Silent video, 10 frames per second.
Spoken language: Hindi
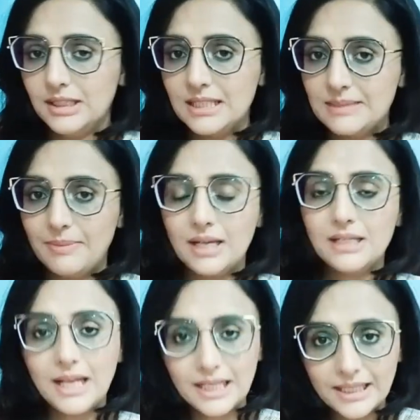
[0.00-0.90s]
इस
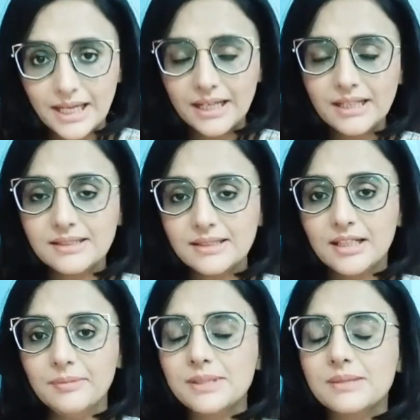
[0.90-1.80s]
बार नहीं है
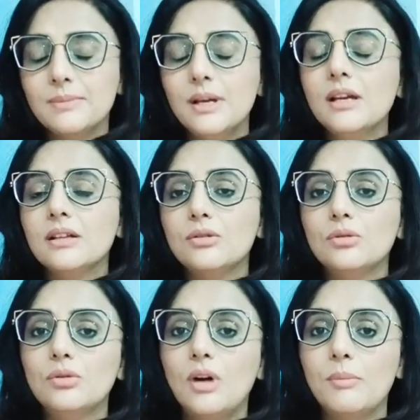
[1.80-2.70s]
सेटअप इसमें
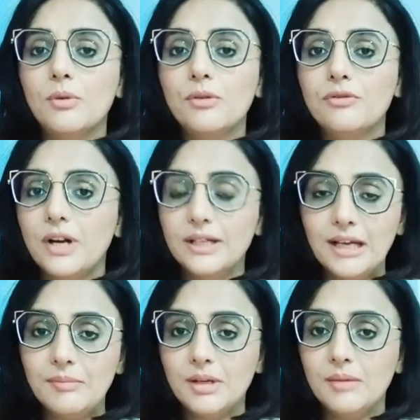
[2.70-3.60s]
तो आपको फ्रंट
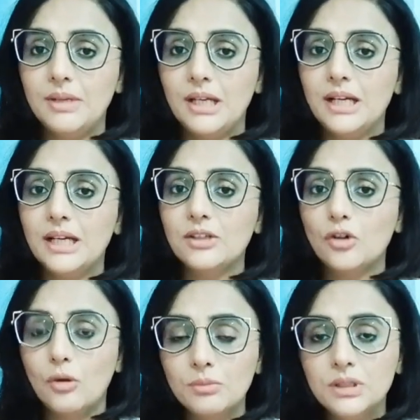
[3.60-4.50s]
कैमरा मिलेगा एक
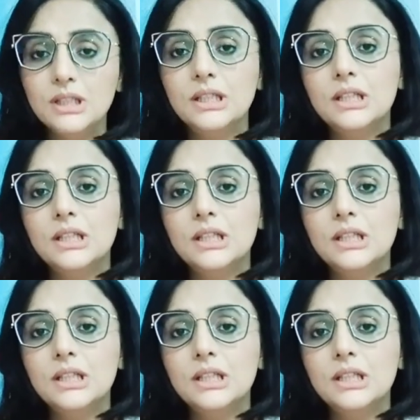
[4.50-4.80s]
नॉर्मल